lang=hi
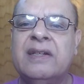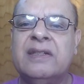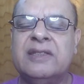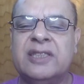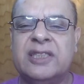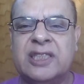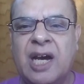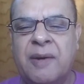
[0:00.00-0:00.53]

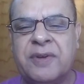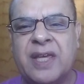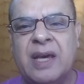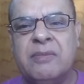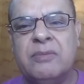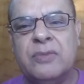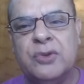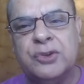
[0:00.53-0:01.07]

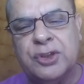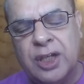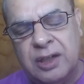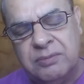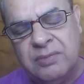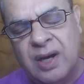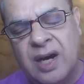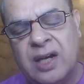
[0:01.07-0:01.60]
जबकि
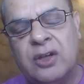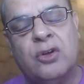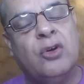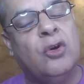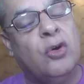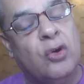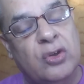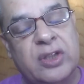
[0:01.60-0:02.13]
मुसलमान
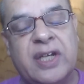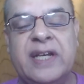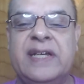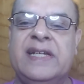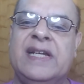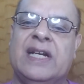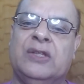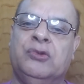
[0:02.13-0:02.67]
ख़ुद
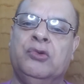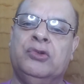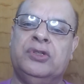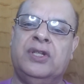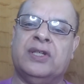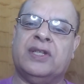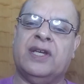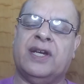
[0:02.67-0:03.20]
एक
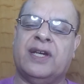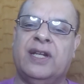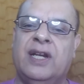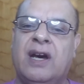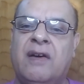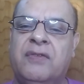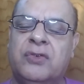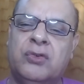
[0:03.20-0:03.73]
दूसरे के
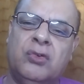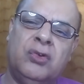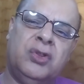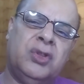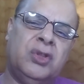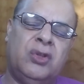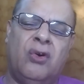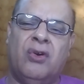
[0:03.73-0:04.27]
ख़िलाफ़
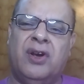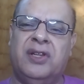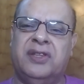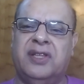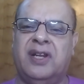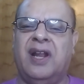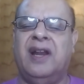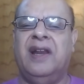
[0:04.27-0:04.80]
कुत्तों की
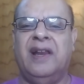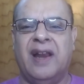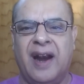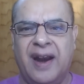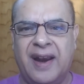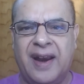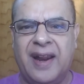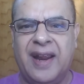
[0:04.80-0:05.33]
तरह
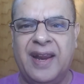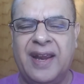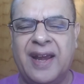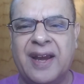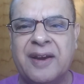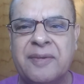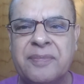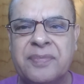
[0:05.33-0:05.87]
लड़ रहे
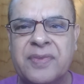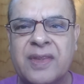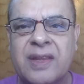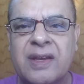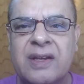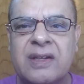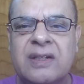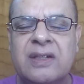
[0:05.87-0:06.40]
हैं
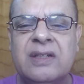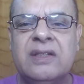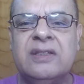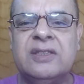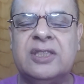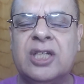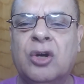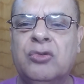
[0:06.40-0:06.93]

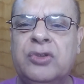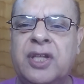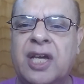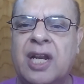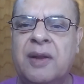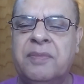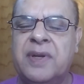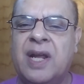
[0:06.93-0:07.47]
सऊदी
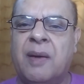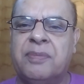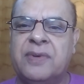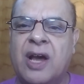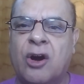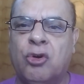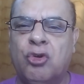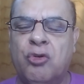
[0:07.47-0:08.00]
अरब ने
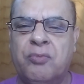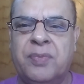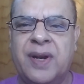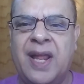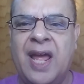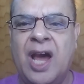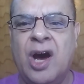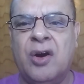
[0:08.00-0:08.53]
अपना ग्रुप
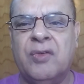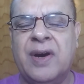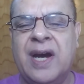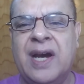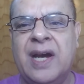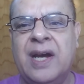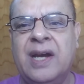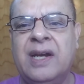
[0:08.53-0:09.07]
बनाया हुआ
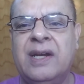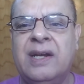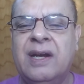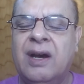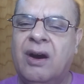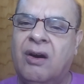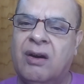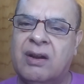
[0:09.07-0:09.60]
है
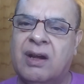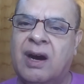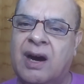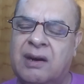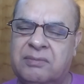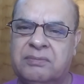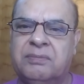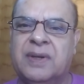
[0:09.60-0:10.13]
और
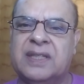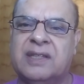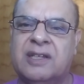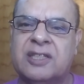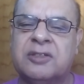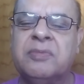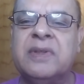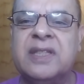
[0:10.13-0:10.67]
हम
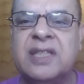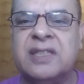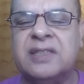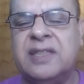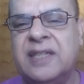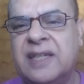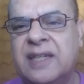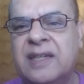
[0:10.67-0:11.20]
बदकिस्मती
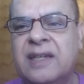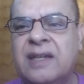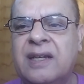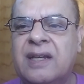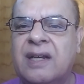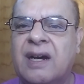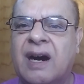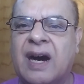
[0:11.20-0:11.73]
से
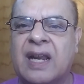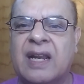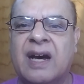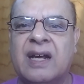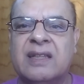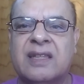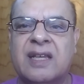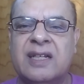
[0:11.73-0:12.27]

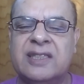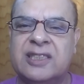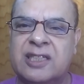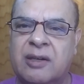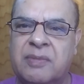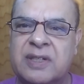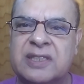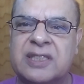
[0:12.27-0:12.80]
हालात के
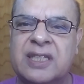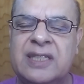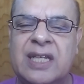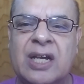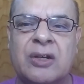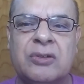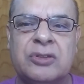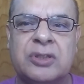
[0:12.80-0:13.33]
जबर से
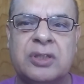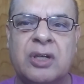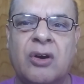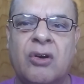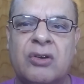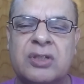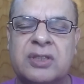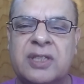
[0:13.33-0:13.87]
या कुछ
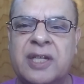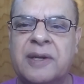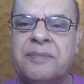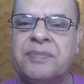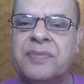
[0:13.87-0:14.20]
और से